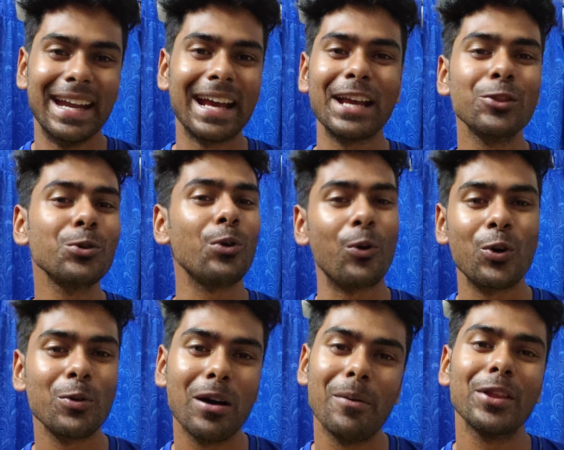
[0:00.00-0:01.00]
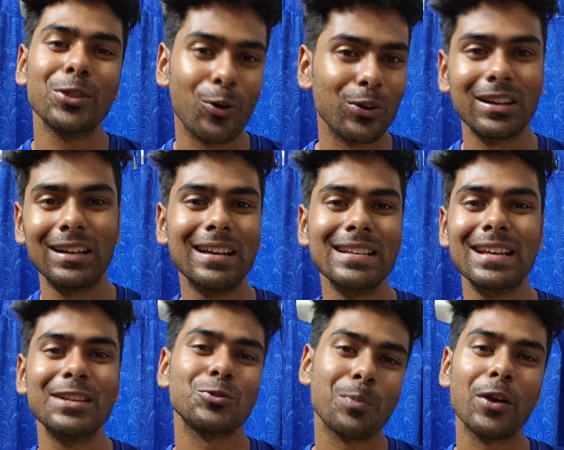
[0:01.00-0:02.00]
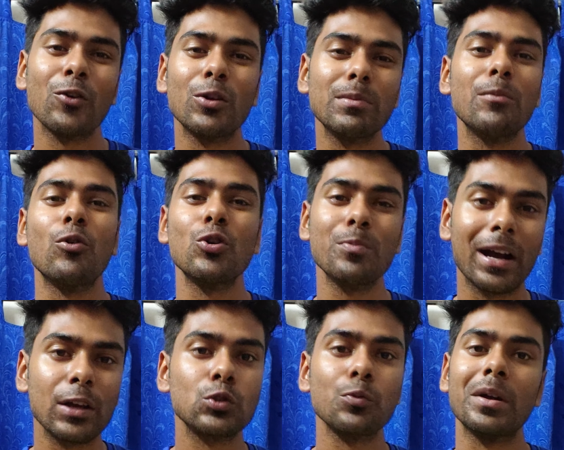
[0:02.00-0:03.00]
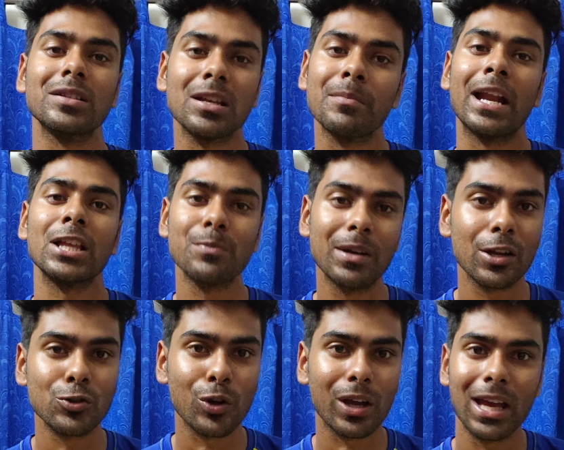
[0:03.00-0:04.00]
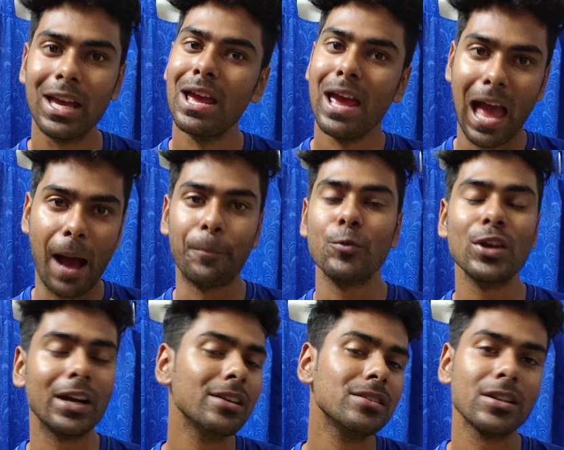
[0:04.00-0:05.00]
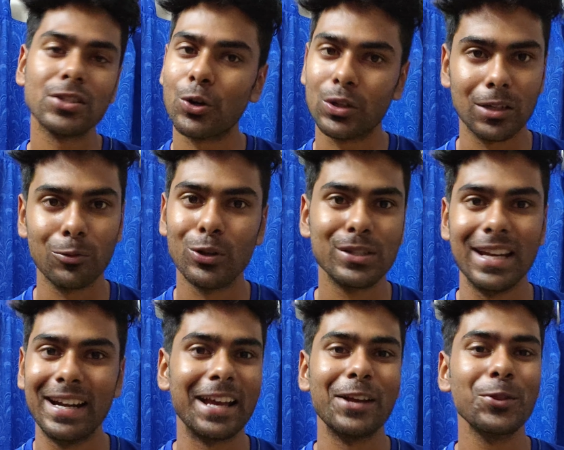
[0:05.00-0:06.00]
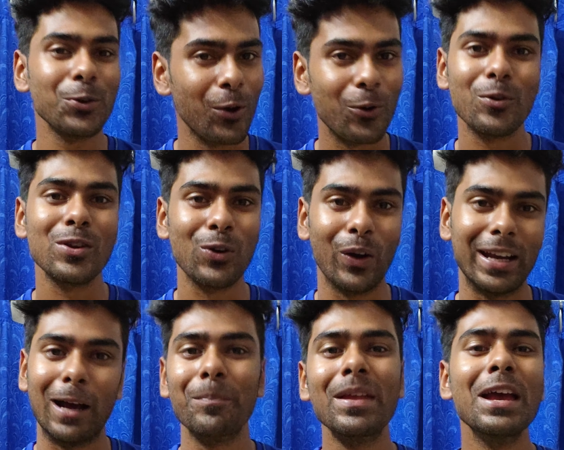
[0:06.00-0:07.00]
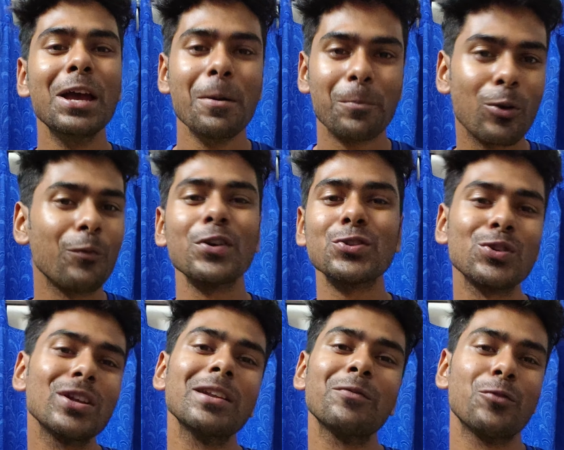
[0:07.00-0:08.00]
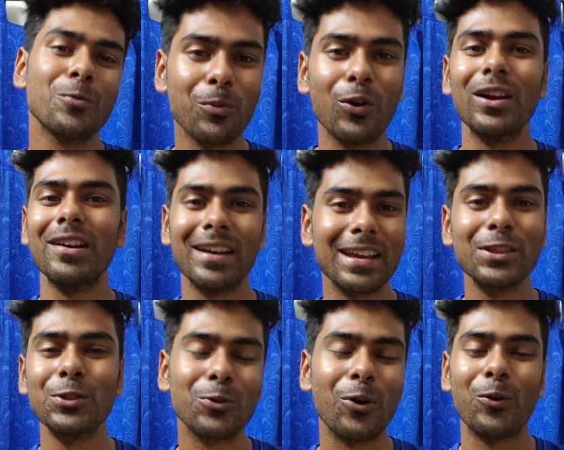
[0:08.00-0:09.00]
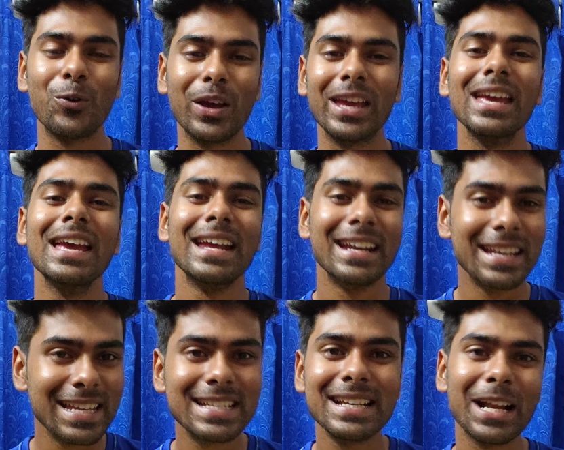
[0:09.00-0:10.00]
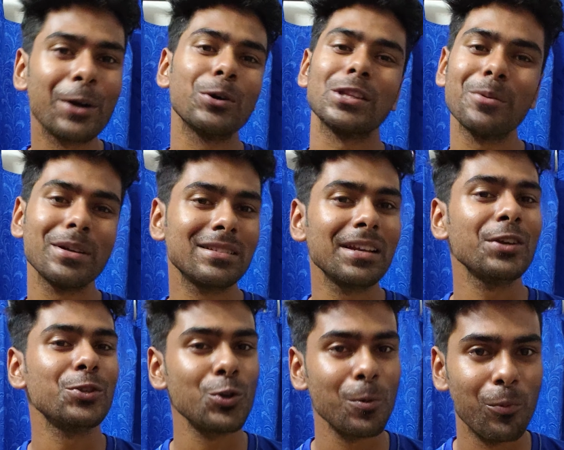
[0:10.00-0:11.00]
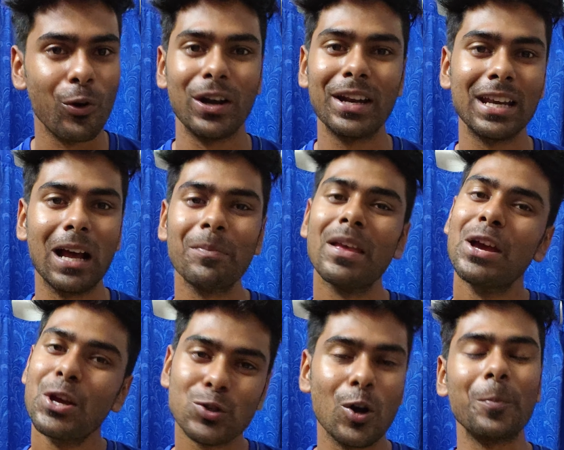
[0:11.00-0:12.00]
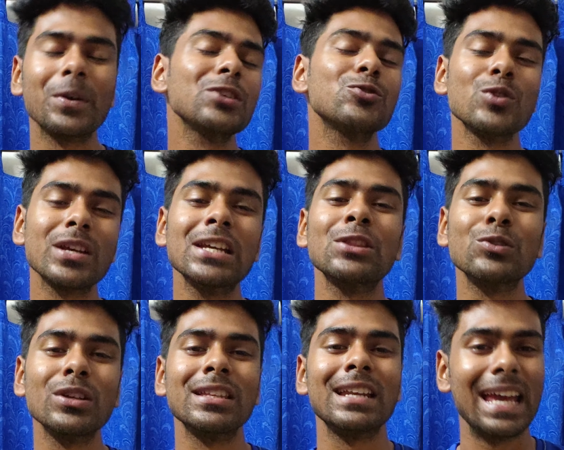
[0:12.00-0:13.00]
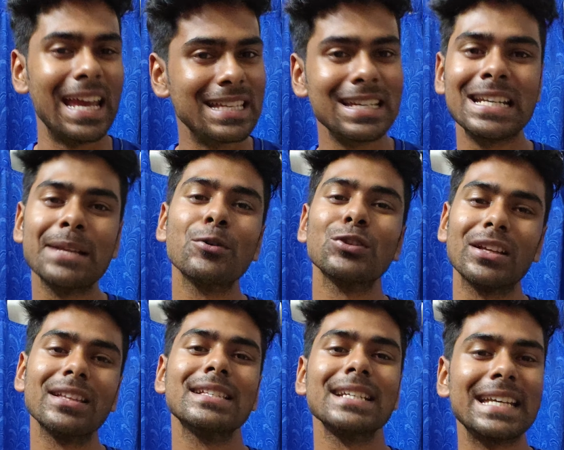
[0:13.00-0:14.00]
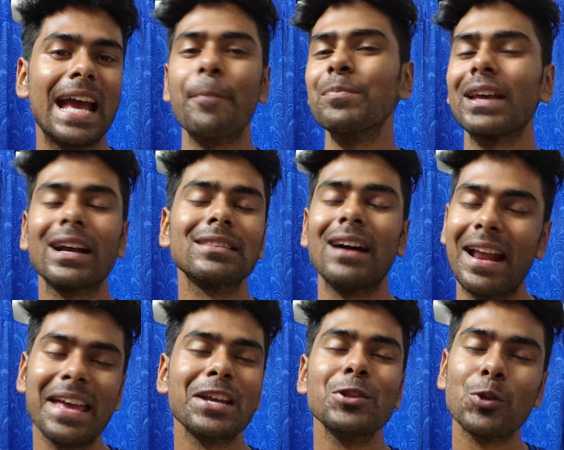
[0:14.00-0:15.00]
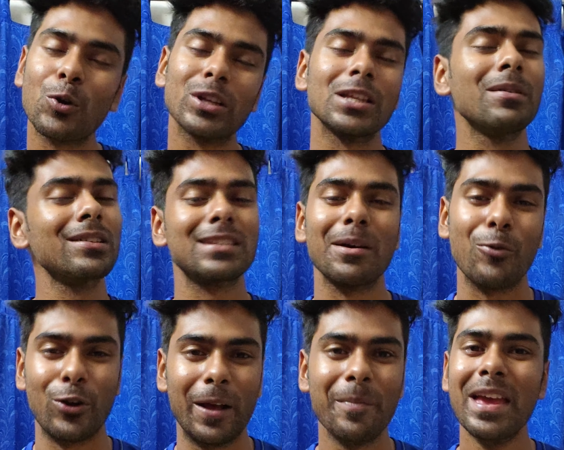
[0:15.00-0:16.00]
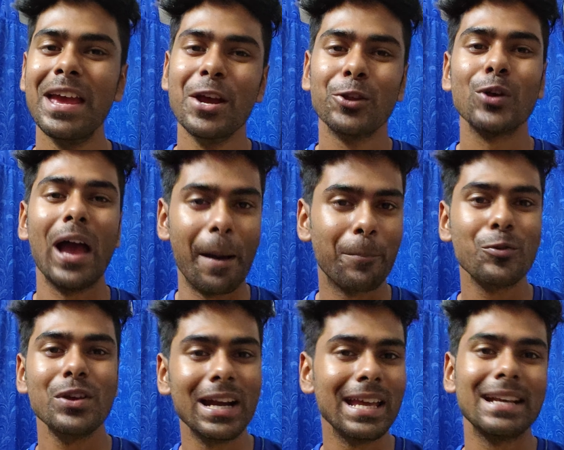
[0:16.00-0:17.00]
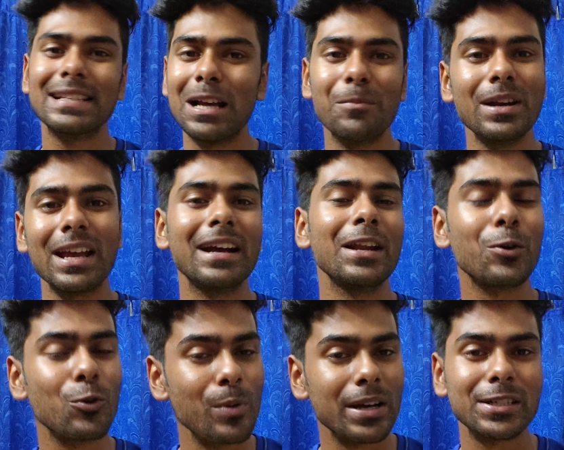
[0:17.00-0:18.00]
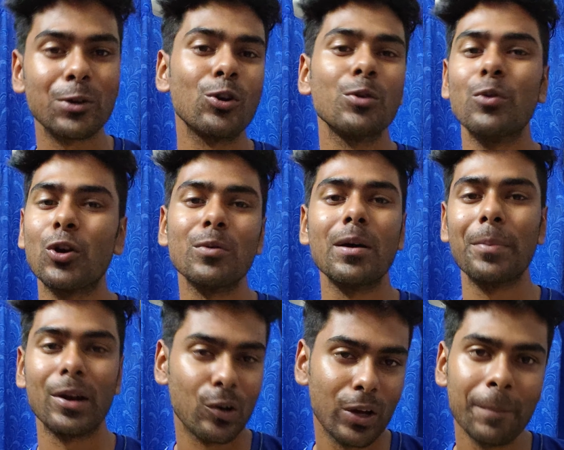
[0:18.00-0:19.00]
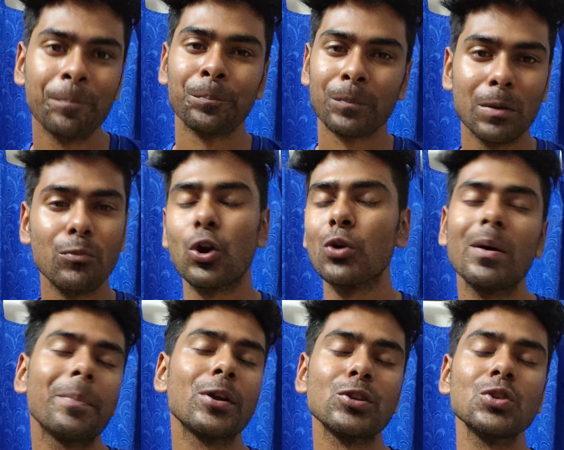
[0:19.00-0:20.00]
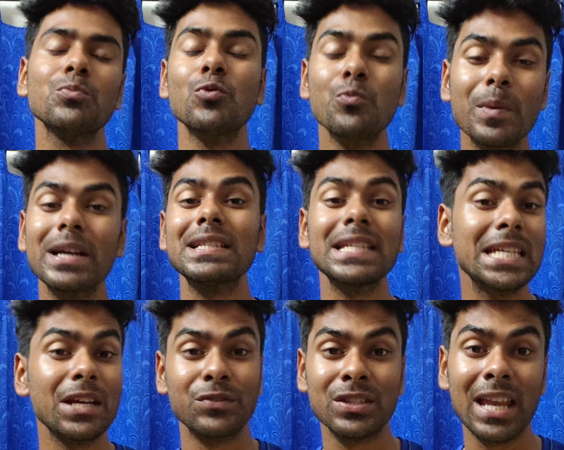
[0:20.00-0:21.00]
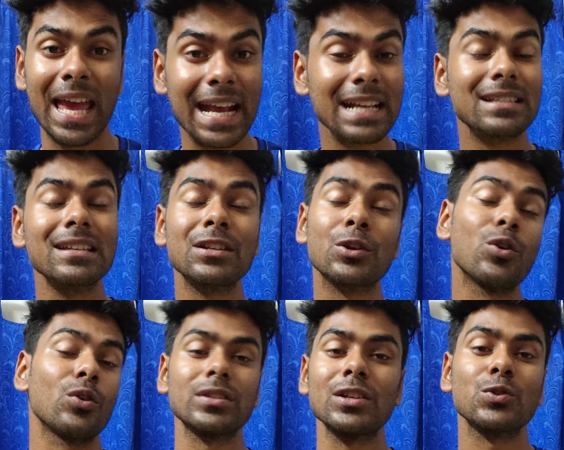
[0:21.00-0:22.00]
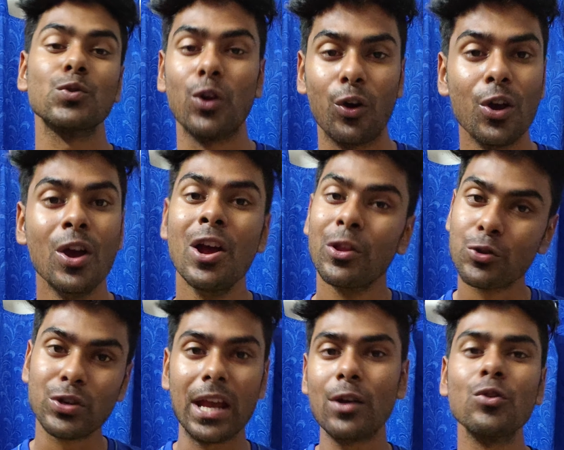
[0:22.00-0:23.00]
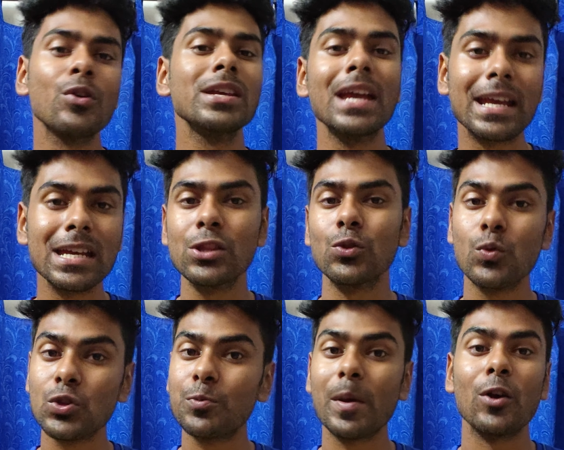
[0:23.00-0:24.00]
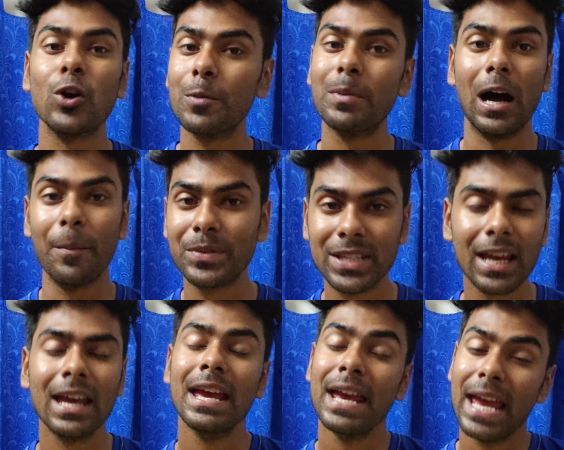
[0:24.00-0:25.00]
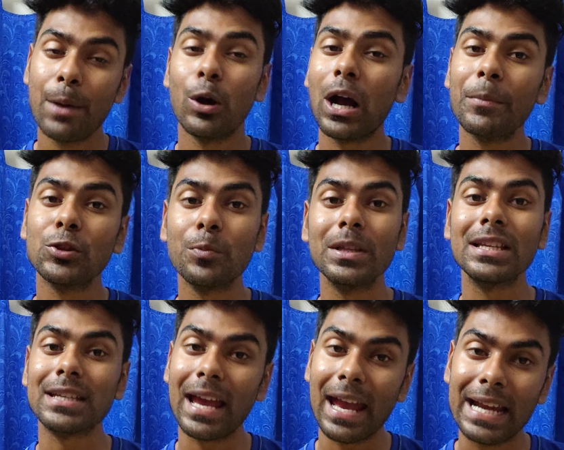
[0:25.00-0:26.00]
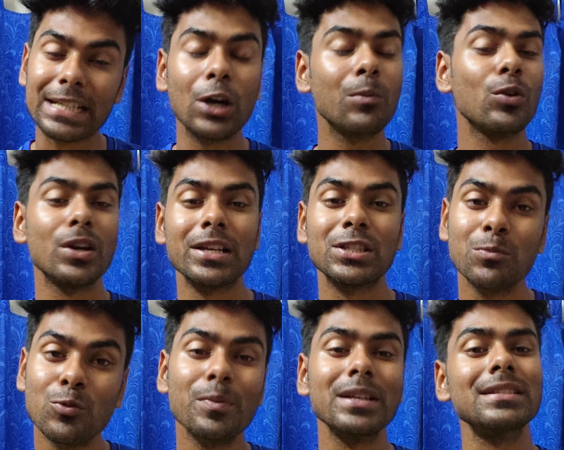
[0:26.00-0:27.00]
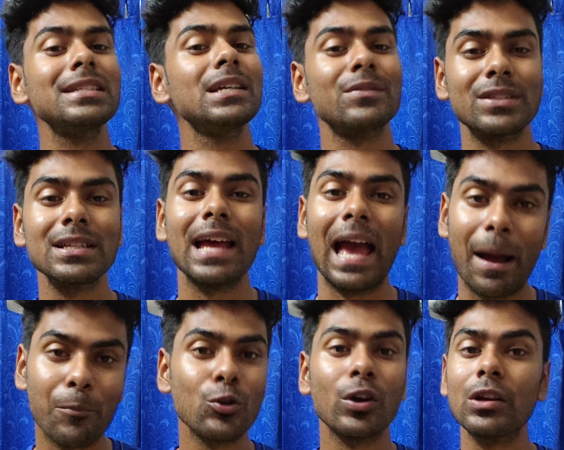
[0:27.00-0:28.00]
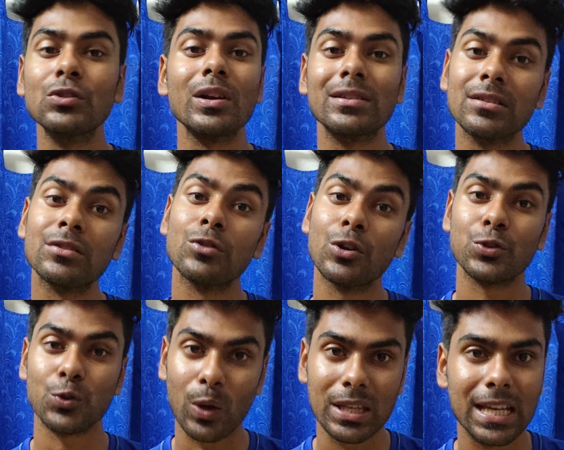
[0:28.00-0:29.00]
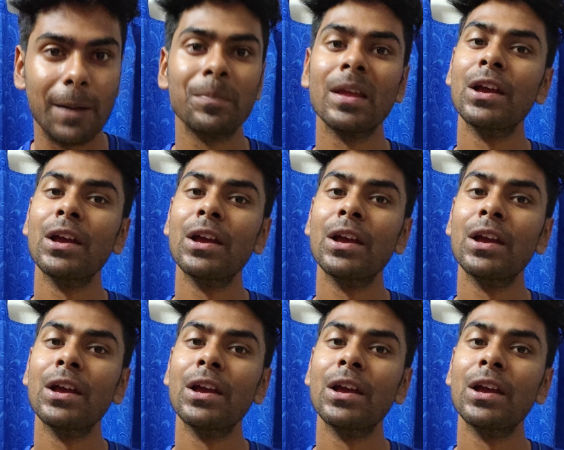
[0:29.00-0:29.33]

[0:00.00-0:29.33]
এটা কিন্তু কখনো ভাবার দরকার নেই যে ইস্ট বেঙ্গল বা মোহনবাগান সুপারচার ম্যানেজমেন্টের সঙ্গে অ্যাপুজা নিজে এসে কথা বলছে এটা কিন্তু কখনোই হয় না প্রফেশনাল ফুটবলাররা কিন্তু কখনোই নিজেরা কথাবার্তা কিছু বলেন না সব কিছুই কিন্তু তাদের এজেন্ট এবং তাদের যে ক্যাম্প থাকে তারাই কিন্তু কথাবার্তা বলে তো অ্যাপুয়ার এক্সামটা এখানে খুব একটা কোনো বড় ব্যাপার নয় বড় ব্যাপার হচ্ছে মুম্বাই সিটি এফসির এক্সিট ক্রসেসগুলো তো সেইগুলো নিয়ে কিন্তু ইস্টবেঙ্গল ভাবছে এবং আমি তোমাদেরকে এটাও বলে রাখছি মুম্বাই সিটি এফসির এমনও কিছু এক্সিট ক্রস রয়েছে